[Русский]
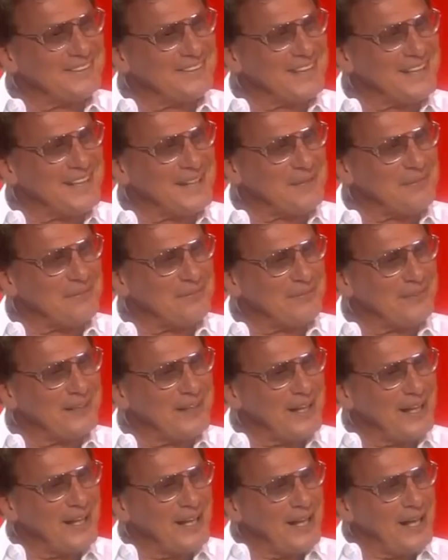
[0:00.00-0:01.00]
Да.
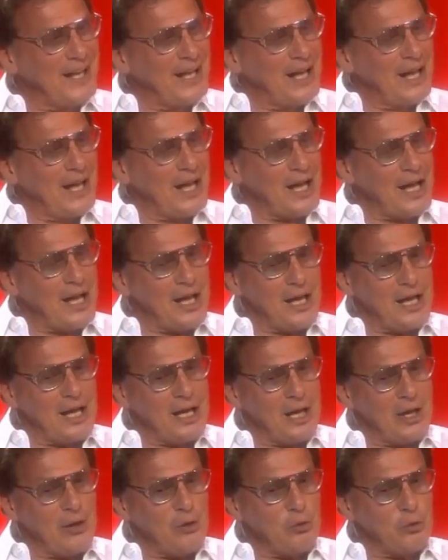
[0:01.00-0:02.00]

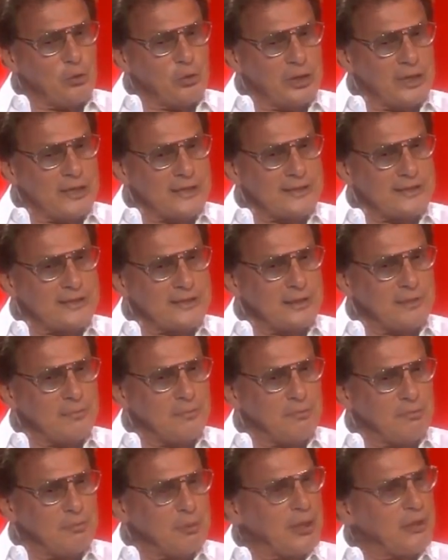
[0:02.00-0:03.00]
А, у нас э,
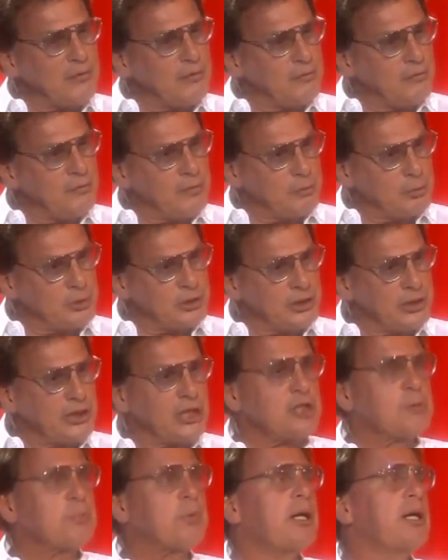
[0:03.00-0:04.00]
в первом выпуске
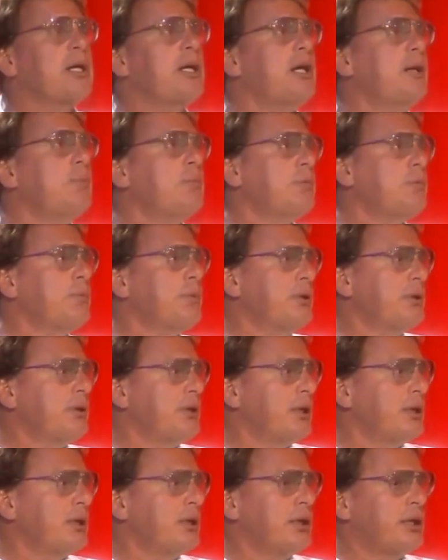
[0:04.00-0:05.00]
нашей программы
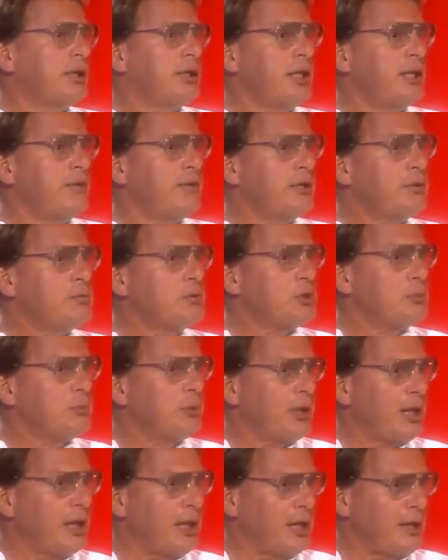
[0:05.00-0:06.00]
был э, Андрей Владимирович
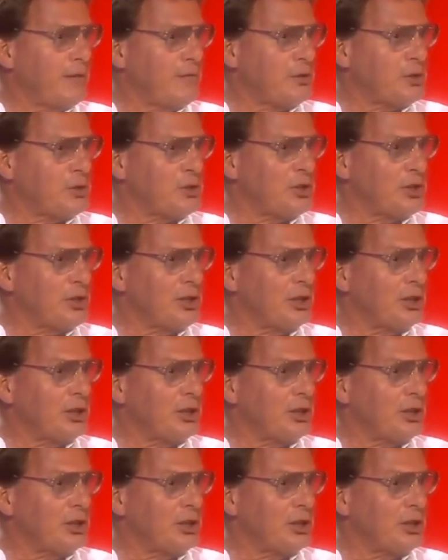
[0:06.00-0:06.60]
Макаревич.